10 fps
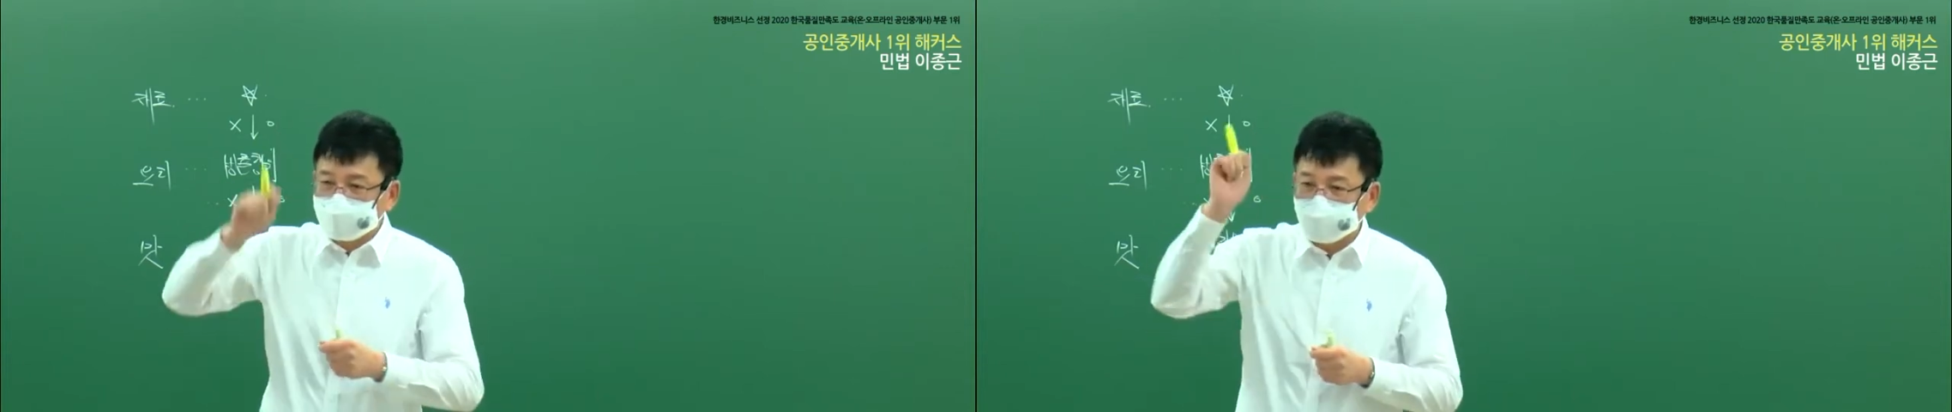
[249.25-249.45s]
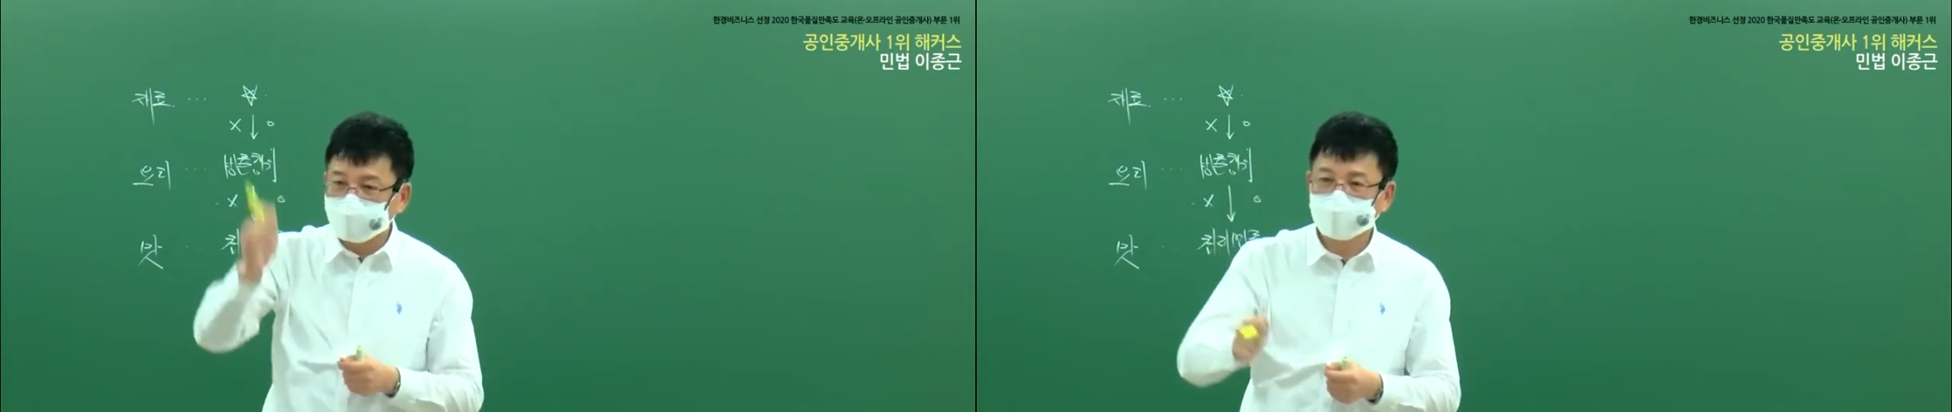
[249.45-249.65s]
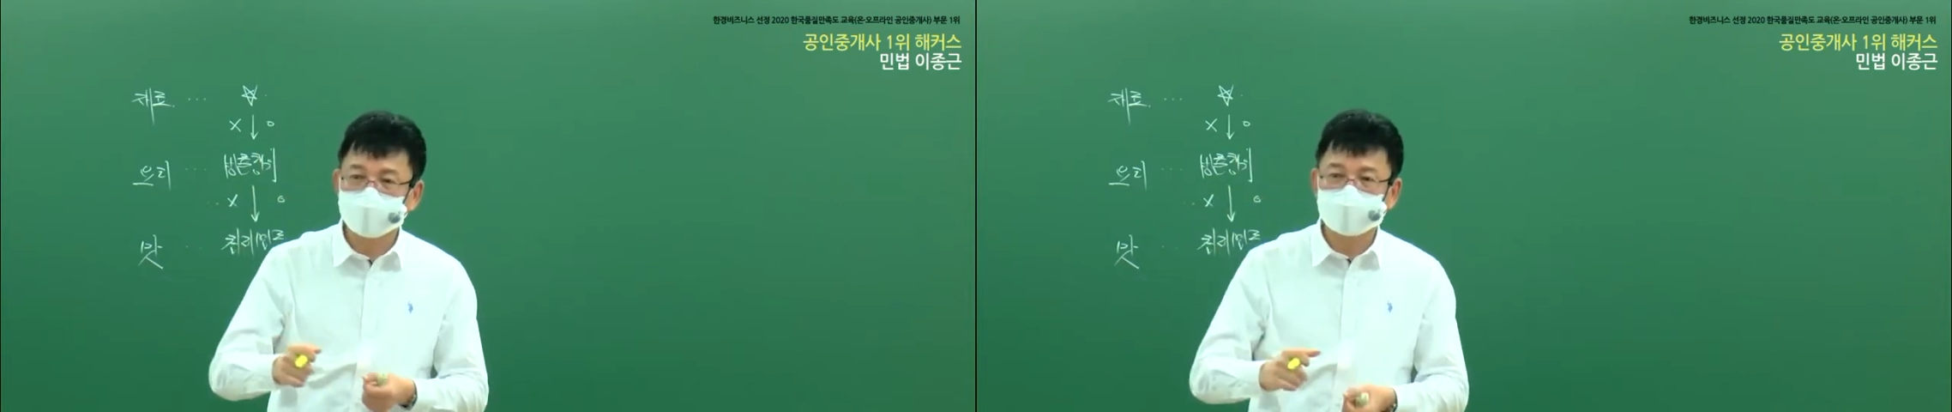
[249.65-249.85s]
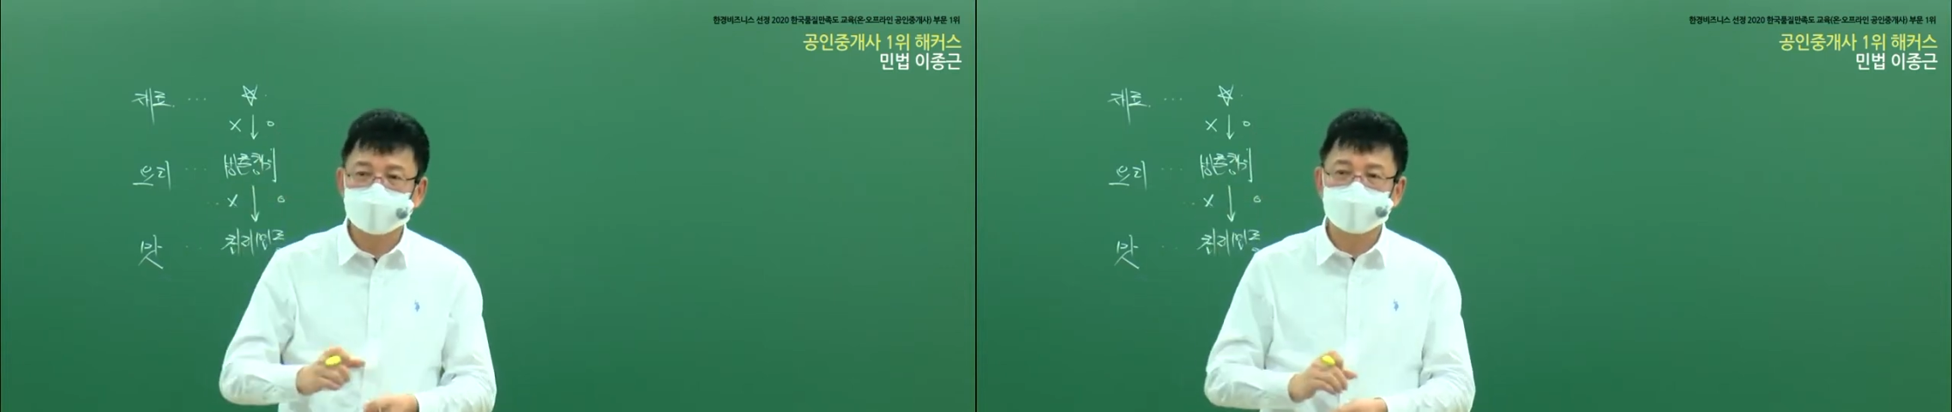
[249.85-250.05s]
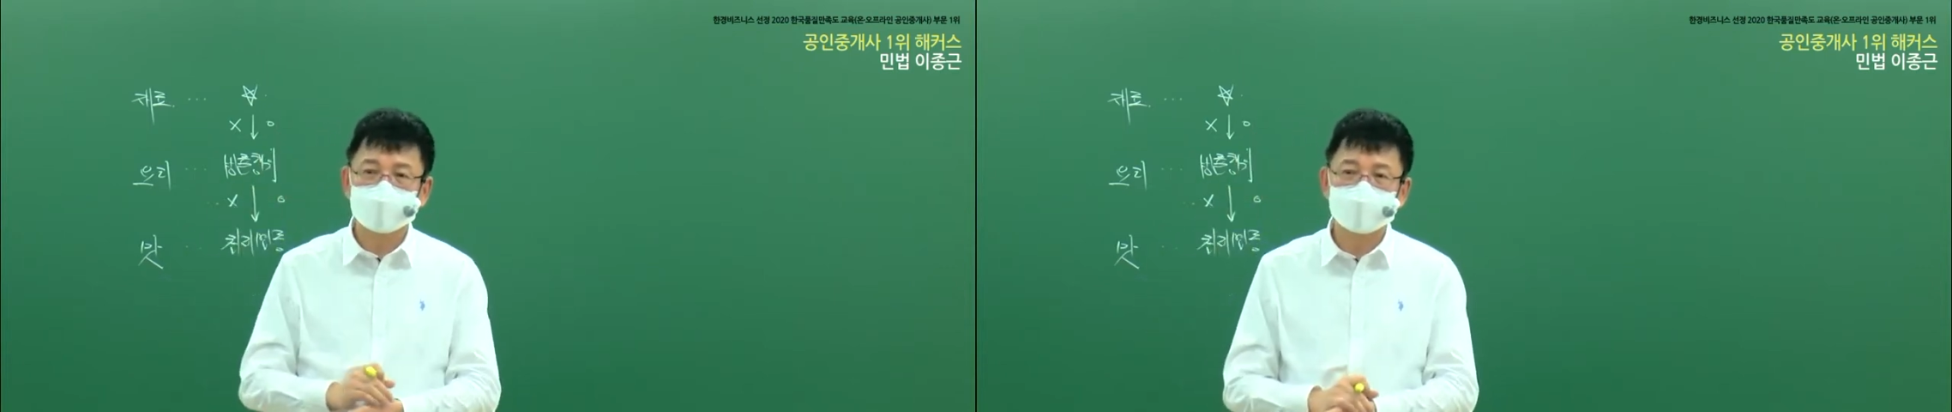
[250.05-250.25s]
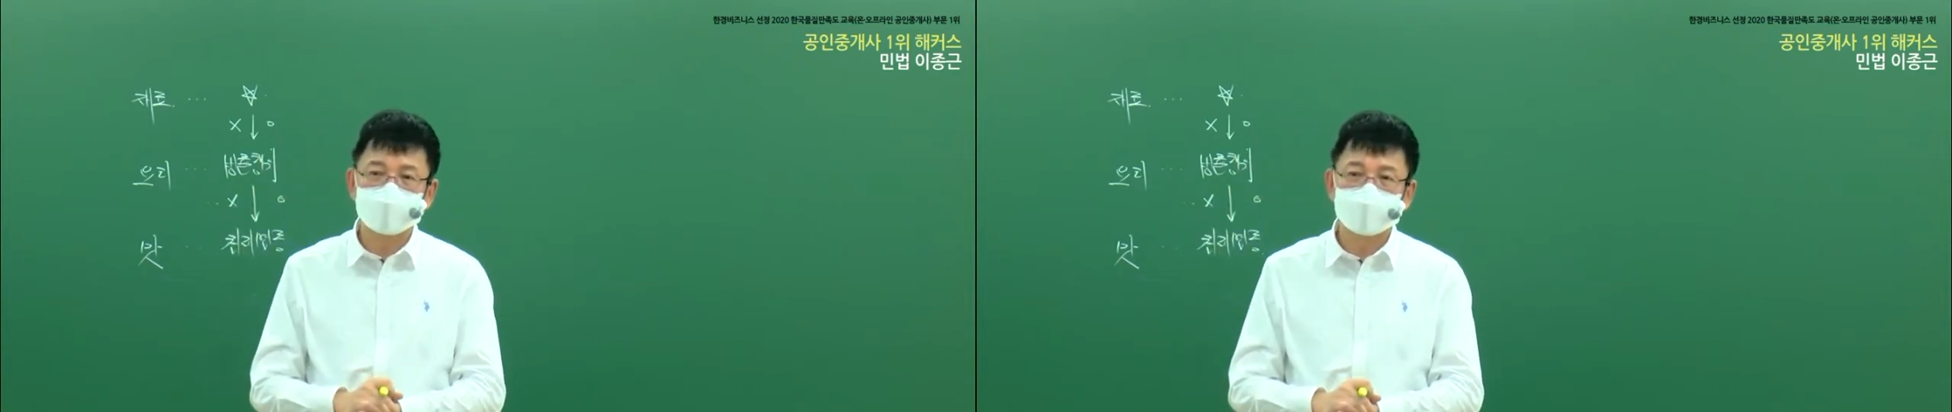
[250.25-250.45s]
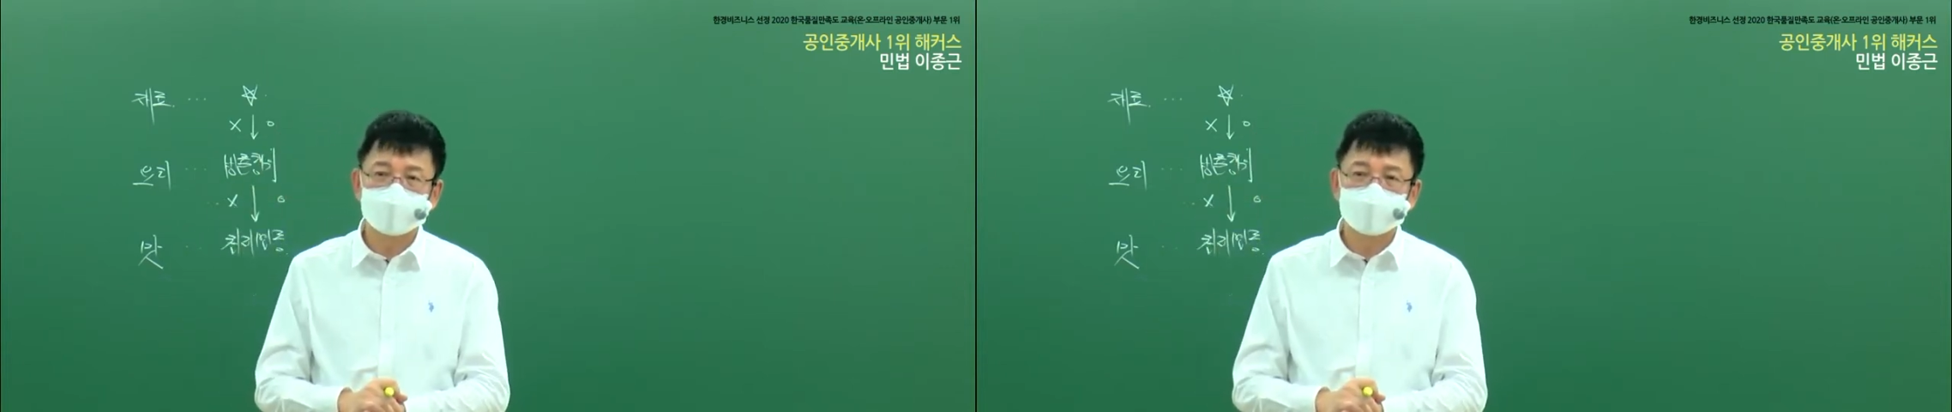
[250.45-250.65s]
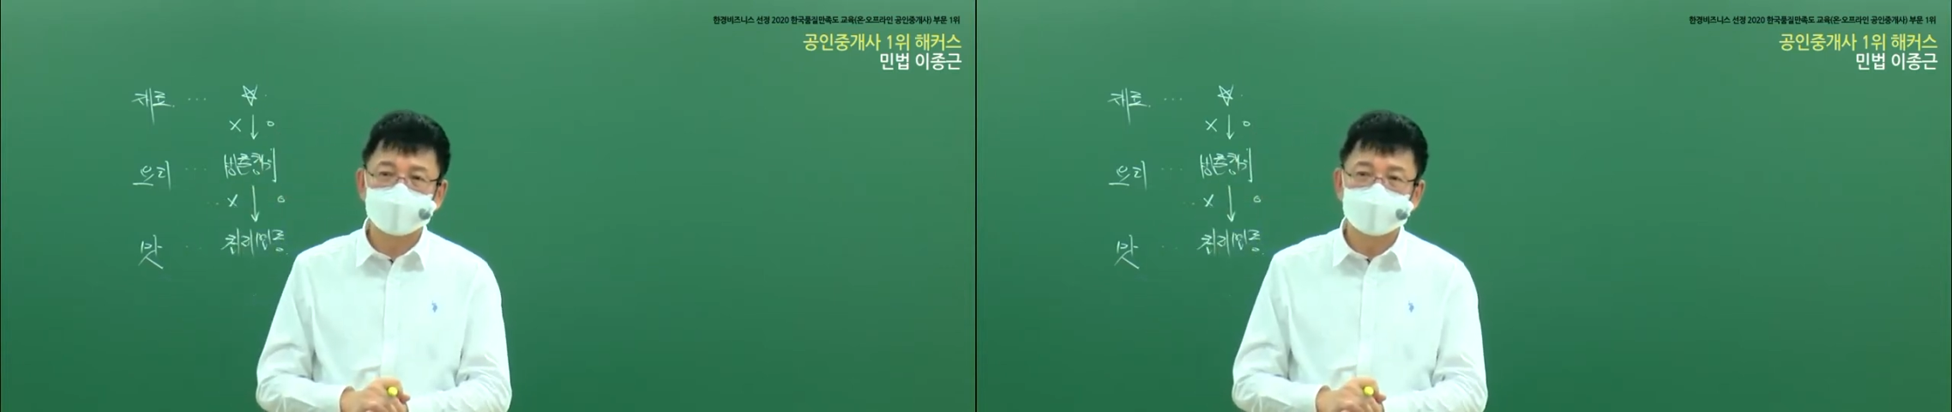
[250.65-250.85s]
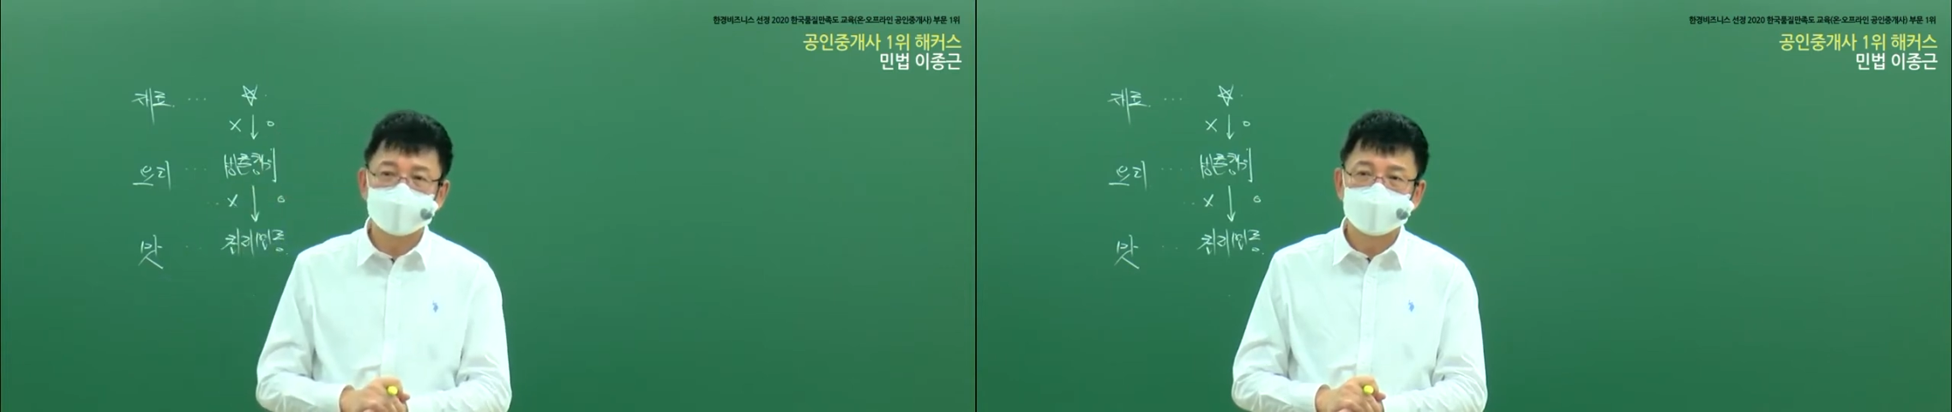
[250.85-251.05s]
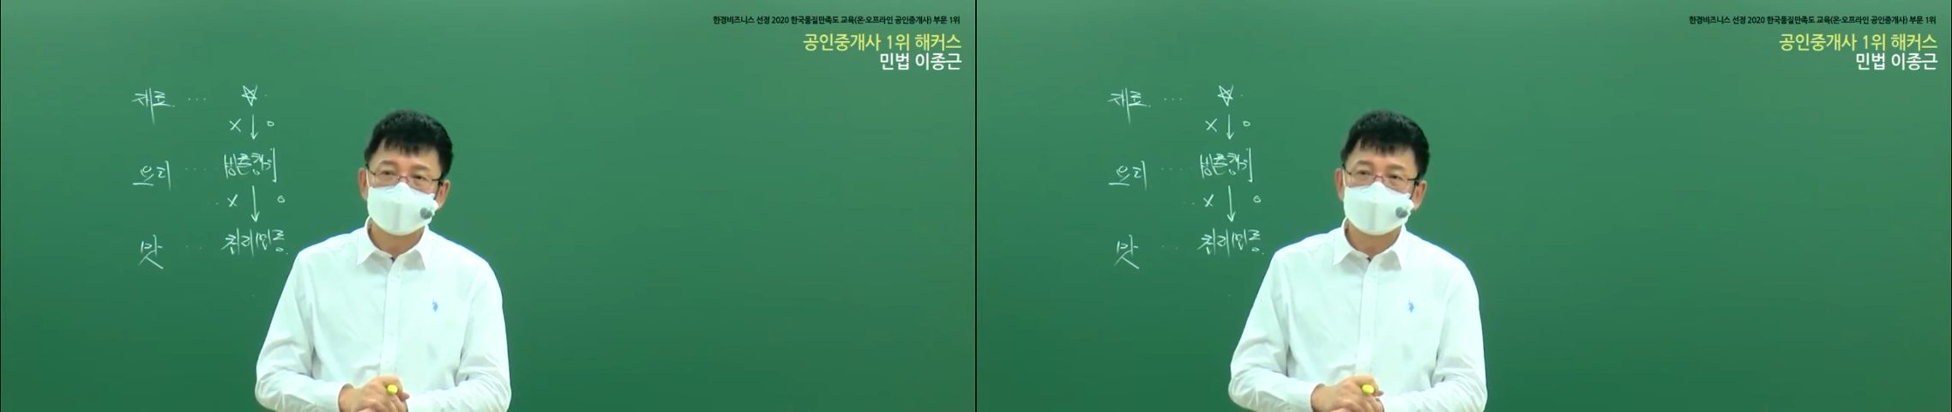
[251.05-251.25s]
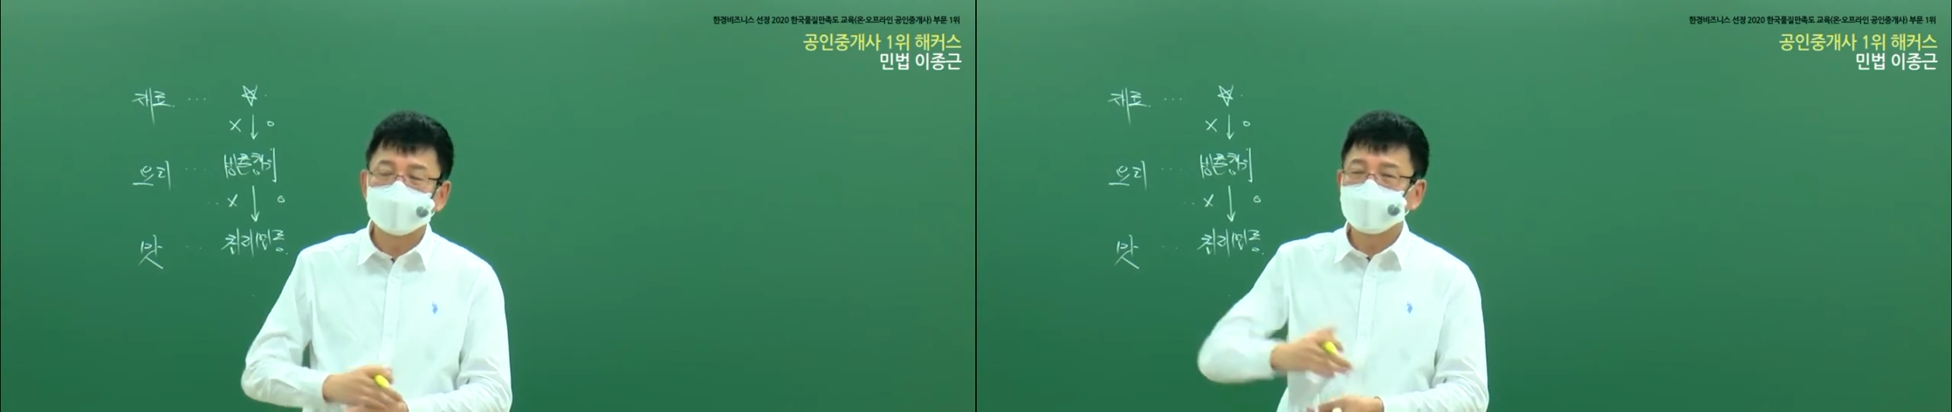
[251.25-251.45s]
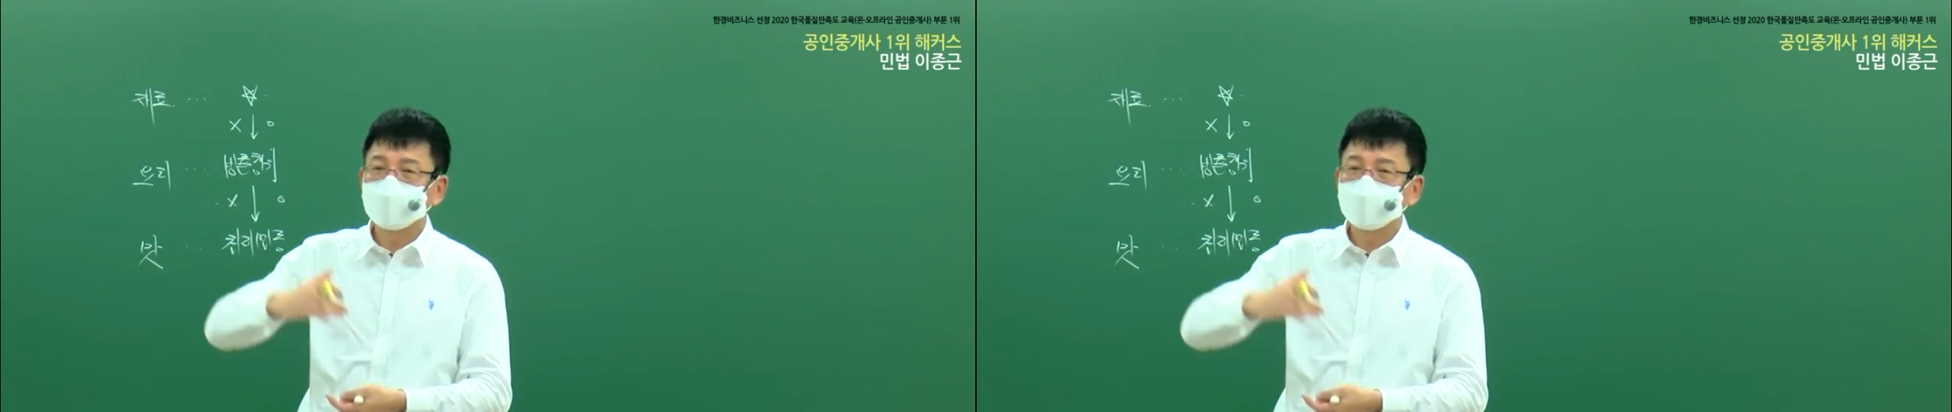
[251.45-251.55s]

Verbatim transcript: 마음대로 할 수 있잖아. 그러면